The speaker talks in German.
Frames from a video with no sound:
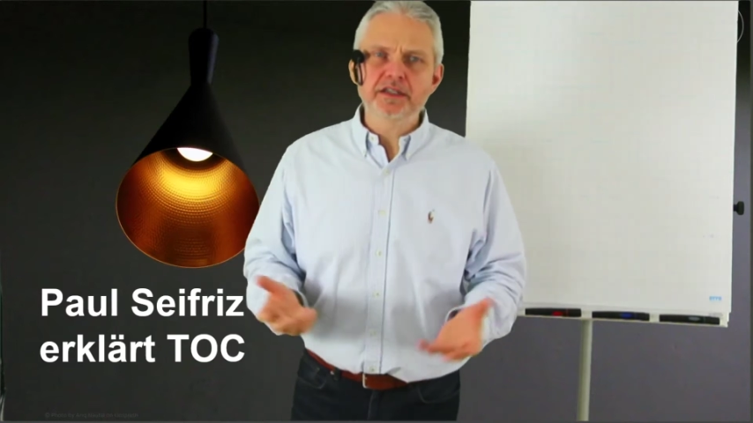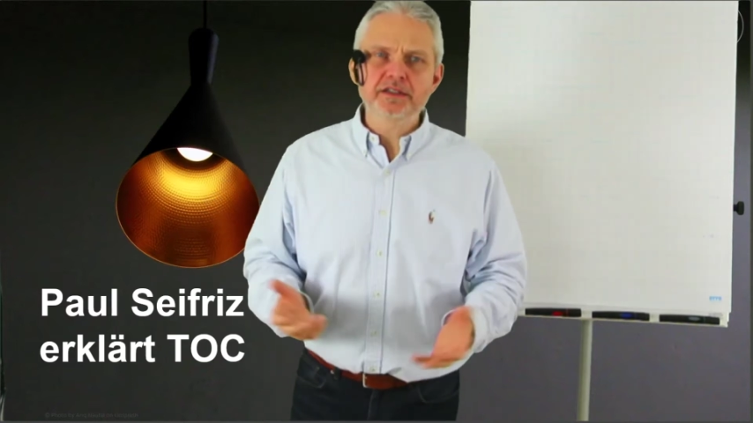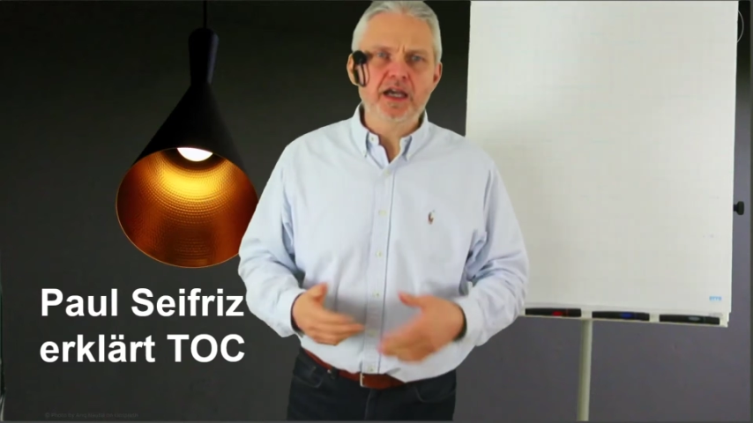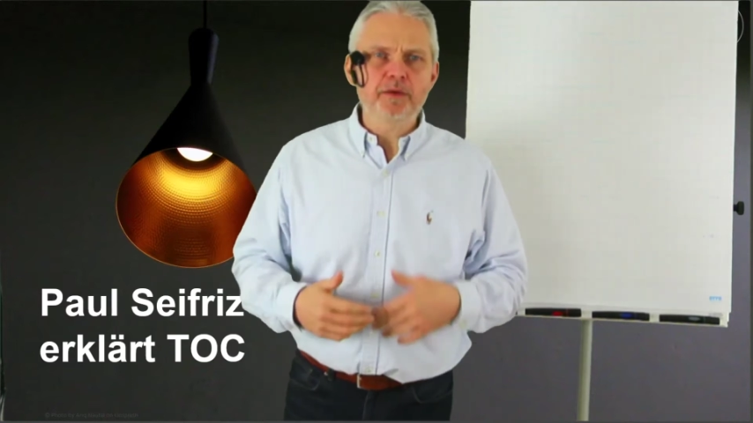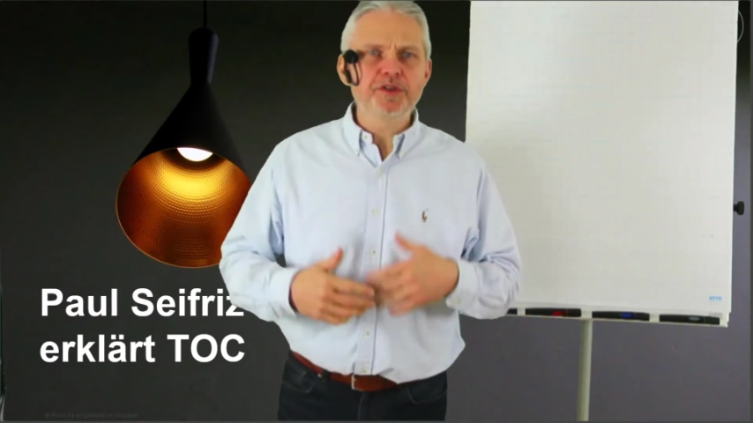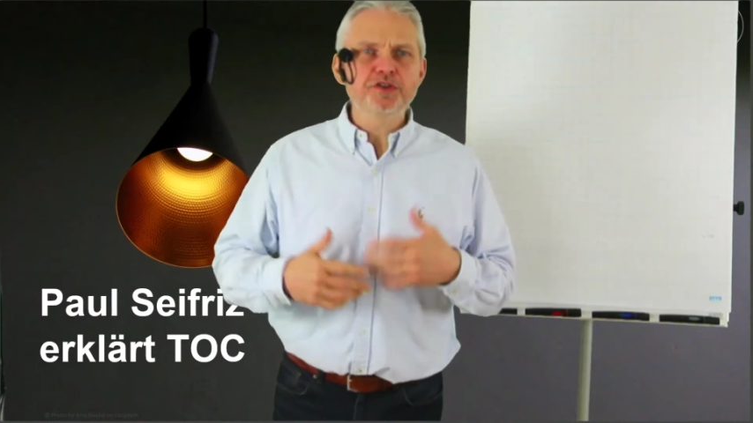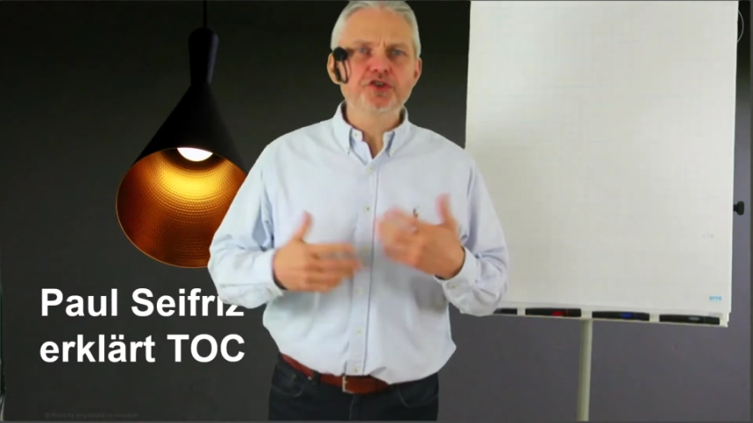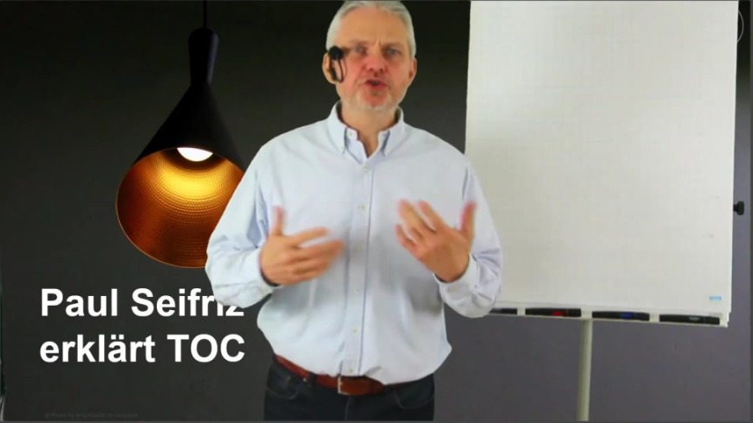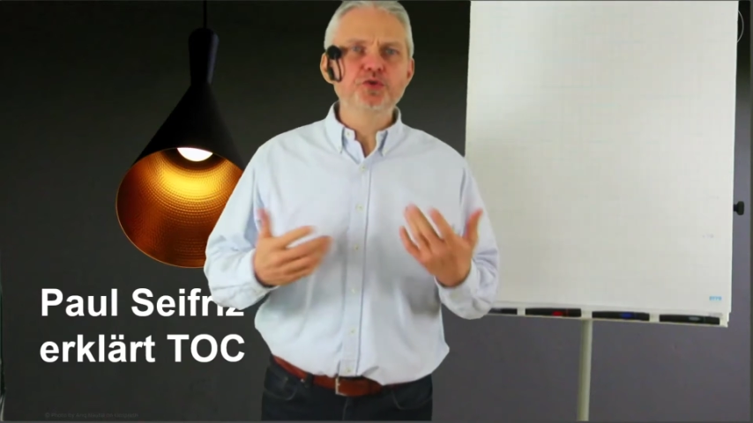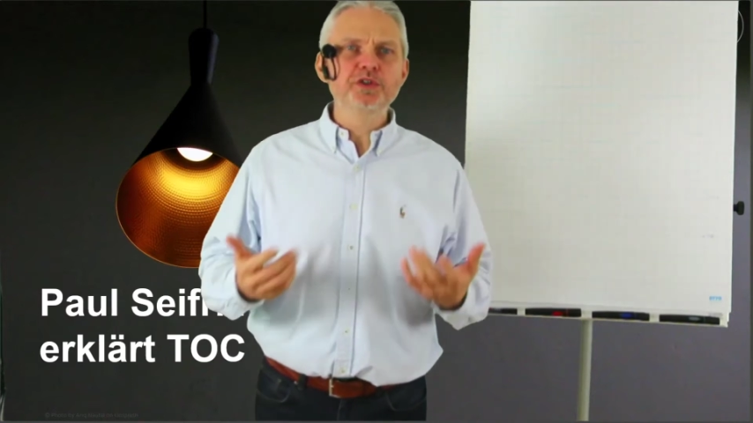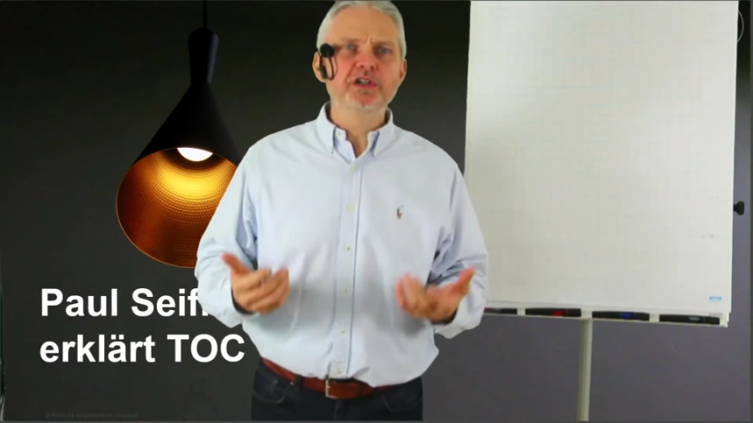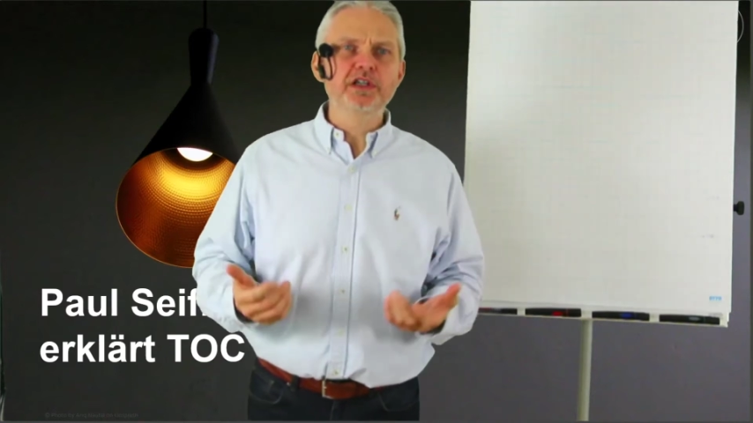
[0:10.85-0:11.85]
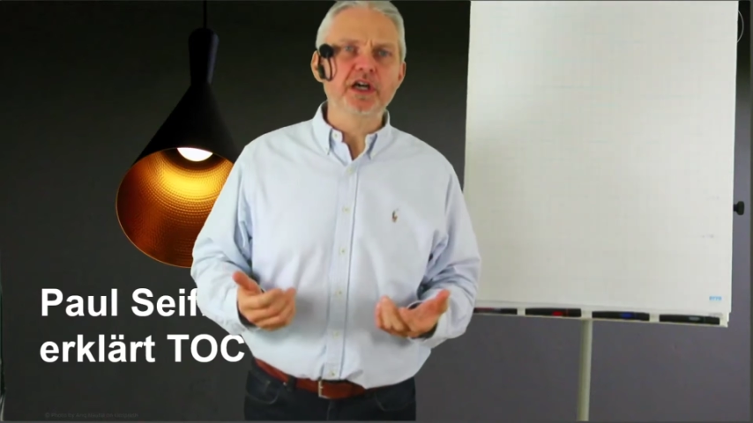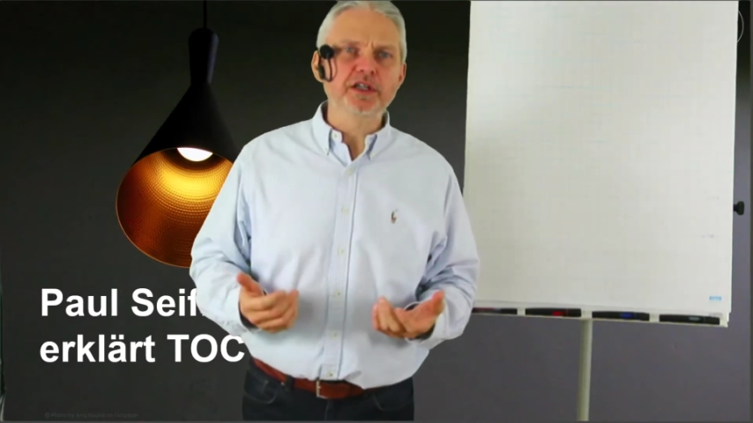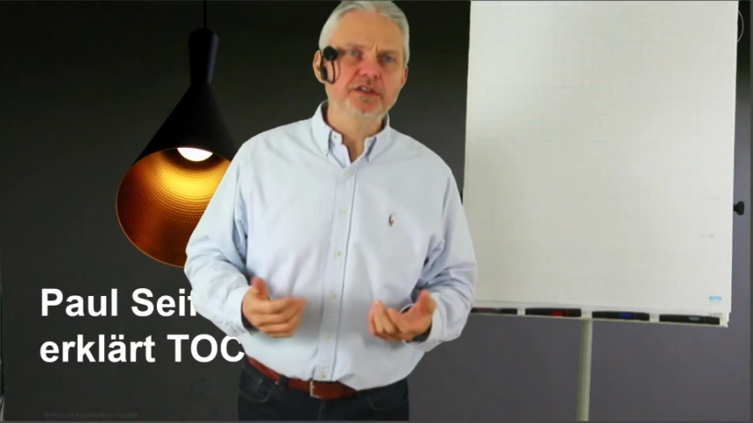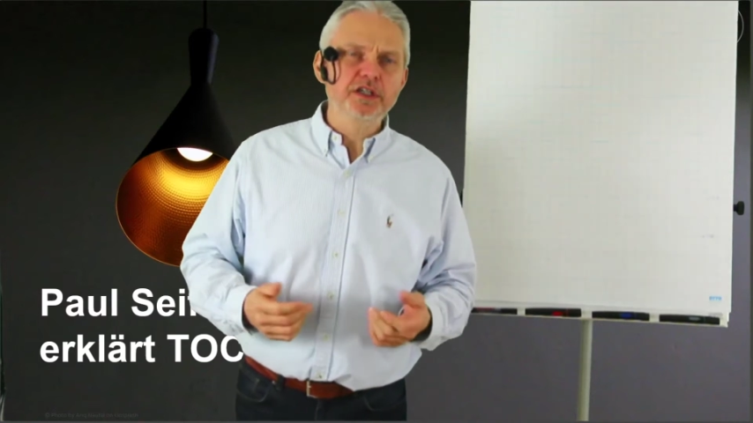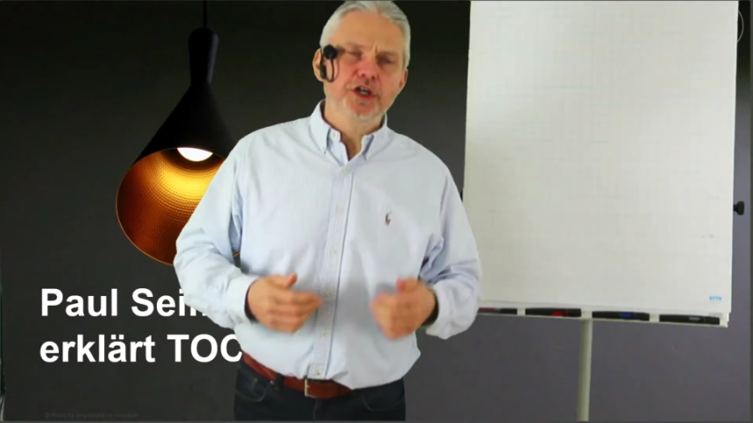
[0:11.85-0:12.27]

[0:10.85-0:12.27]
die haben wir in der Schule gelernt.